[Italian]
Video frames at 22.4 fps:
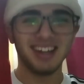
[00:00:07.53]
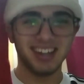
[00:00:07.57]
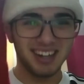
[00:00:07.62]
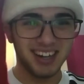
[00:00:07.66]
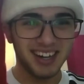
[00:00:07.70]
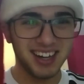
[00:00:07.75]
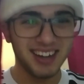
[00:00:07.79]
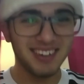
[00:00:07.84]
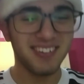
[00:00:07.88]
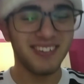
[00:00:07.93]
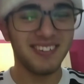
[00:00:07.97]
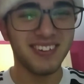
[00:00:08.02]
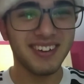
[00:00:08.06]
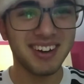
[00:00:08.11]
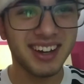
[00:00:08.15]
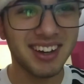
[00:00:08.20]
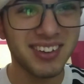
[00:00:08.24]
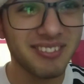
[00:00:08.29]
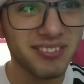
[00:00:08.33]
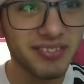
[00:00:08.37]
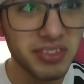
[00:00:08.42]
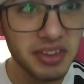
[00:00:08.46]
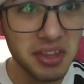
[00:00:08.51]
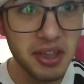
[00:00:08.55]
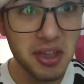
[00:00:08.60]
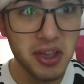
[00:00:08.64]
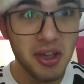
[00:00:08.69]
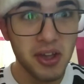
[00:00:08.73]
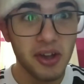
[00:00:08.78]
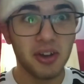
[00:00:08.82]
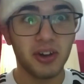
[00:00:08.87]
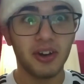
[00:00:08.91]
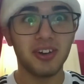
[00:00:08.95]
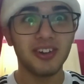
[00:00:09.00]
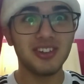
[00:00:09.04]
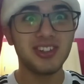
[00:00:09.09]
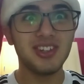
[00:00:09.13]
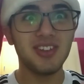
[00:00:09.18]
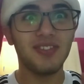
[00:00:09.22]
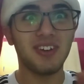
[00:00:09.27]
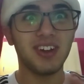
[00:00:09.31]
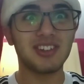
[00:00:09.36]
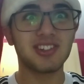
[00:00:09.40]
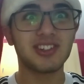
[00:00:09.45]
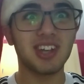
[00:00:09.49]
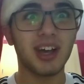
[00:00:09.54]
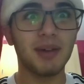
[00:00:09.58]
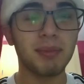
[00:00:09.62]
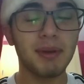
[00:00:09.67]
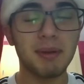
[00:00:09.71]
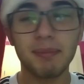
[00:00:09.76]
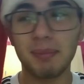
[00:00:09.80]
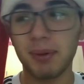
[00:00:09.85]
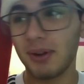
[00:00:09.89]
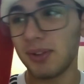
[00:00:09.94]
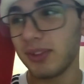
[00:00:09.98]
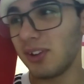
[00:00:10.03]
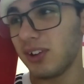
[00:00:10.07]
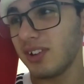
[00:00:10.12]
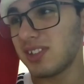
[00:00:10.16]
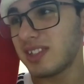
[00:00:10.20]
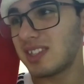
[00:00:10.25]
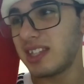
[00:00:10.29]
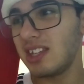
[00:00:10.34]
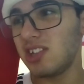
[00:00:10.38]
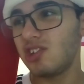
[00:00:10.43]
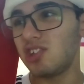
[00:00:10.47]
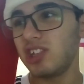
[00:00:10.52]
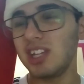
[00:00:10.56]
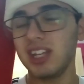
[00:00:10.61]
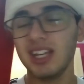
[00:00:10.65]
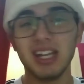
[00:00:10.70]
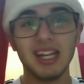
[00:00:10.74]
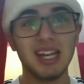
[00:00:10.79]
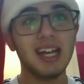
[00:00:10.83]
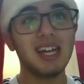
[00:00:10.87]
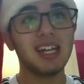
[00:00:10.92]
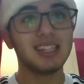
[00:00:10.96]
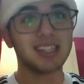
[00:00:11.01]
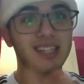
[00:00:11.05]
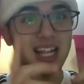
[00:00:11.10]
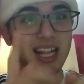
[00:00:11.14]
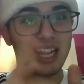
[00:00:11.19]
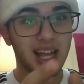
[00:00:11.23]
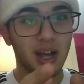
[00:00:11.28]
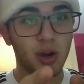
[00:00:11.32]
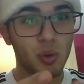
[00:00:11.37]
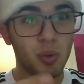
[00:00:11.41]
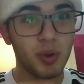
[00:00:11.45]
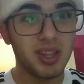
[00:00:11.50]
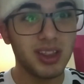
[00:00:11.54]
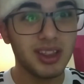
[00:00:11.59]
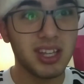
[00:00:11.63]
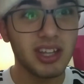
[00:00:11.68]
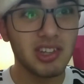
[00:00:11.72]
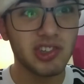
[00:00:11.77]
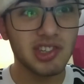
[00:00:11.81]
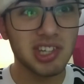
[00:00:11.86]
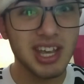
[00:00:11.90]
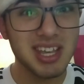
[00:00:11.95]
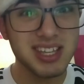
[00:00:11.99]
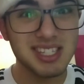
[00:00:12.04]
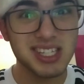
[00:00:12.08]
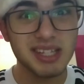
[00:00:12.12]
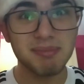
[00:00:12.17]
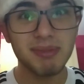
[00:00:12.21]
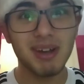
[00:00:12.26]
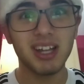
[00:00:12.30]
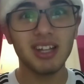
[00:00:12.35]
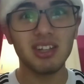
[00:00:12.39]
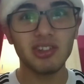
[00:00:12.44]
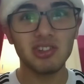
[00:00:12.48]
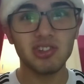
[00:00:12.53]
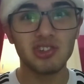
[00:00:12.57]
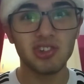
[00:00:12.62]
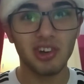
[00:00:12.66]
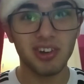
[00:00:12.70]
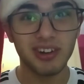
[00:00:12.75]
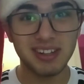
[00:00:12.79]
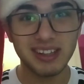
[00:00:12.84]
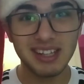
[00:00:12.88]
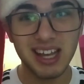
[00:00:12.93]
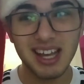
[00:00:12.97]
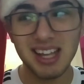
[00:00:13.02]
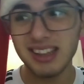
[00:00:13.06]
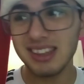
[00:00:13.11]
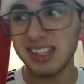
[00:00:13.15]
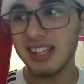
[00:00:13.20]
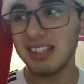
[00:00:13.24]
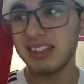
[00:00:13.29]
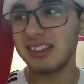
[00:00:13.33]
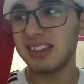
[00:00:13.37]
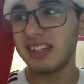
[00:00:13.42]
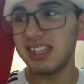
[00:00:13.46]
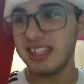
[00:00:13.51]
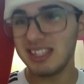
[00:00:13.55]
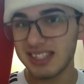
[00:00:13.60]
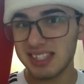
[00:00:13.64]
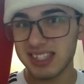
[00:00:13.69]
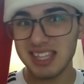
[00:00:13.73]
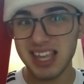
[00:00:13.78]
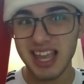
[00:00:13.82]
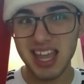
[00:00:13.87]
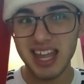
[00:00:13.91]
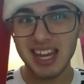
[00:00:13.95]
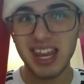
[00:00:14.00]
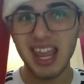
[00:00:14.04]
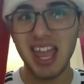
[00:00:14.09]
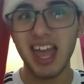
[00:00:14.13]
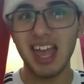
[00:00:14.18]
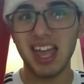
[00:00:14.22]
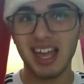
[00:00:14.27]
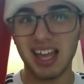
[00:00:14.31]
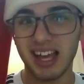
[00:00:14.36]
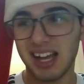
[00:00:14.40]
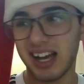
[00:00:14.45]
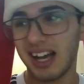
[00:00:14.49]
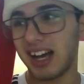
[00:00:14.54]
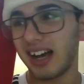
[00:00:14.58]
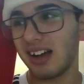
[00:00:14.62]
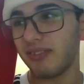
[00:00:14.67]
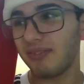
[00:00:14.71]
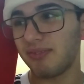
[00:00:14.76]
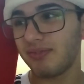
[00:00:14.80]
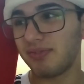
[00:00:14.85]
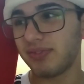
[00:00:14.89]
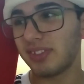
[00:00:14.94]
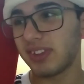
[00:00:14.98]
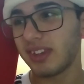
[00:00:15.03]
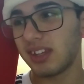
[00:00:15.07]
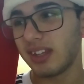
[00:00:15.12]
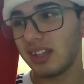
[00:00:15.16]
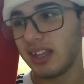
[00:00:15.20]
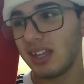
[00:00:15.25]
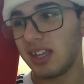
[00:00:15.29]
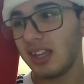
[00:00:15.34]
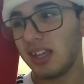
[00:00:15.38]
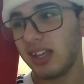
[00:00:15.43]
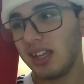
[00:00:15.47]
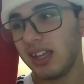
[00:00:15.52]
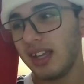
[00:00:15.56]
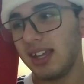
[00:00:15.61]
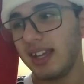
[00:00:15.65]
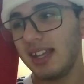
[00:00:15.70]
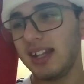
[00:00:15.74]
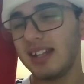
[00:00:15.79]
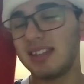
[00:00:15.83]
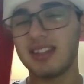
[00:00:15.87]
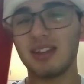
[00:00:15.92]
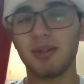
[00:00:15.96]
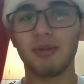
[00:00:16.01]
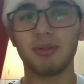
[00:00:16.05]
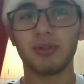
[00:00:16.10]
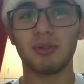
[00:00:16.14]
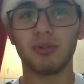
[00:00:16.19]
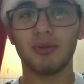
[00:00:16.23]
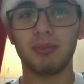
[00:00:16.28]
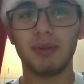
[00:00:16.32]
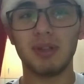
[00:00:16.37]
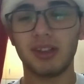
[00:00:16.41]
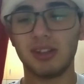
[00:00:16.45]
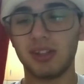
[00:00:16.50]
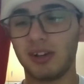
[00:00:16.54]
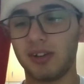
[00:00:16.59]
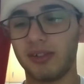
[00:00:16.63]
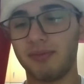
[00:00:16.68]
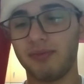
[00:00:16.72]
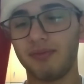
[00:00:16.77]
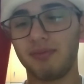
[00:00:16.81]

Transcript: allora, oggi facciamo i pronostici della quindicesima giornata di Serie A. Iniziamo subito.